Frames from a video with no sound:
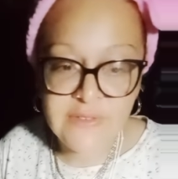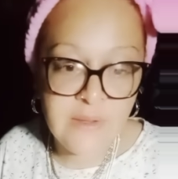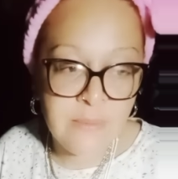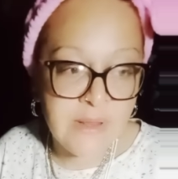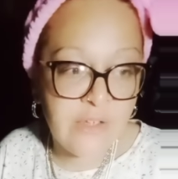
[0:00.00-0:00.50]
de
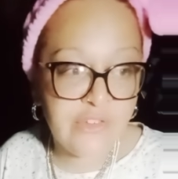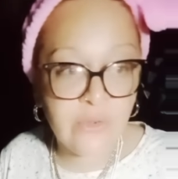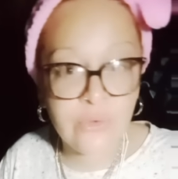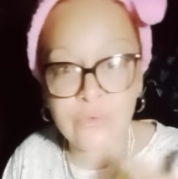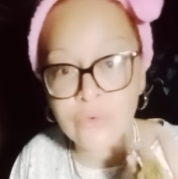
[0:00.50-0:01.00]
déménager
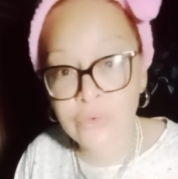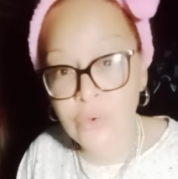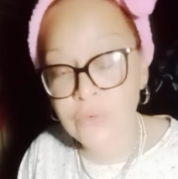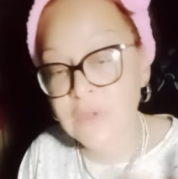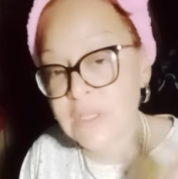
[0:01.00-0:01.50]
dans une
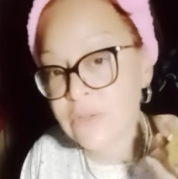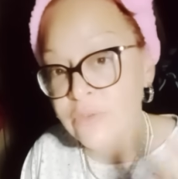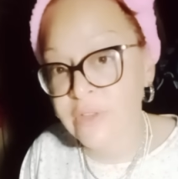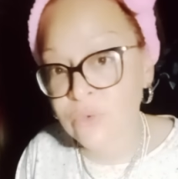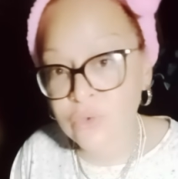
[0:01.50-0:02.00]
autre vie,
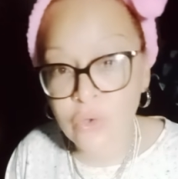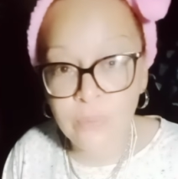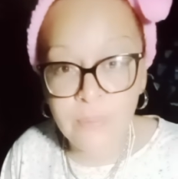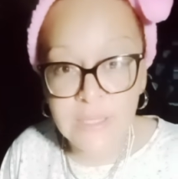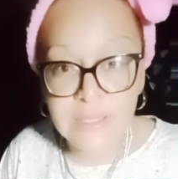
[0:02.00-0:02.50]
dans un autre
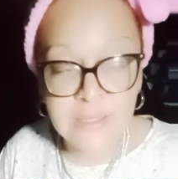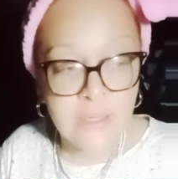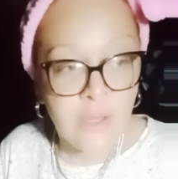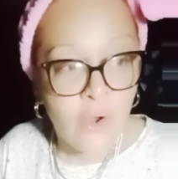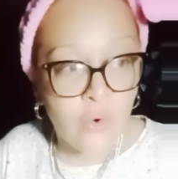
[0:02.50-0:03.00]
pays,
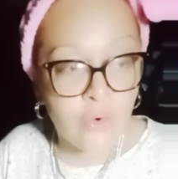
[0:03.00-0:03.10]
on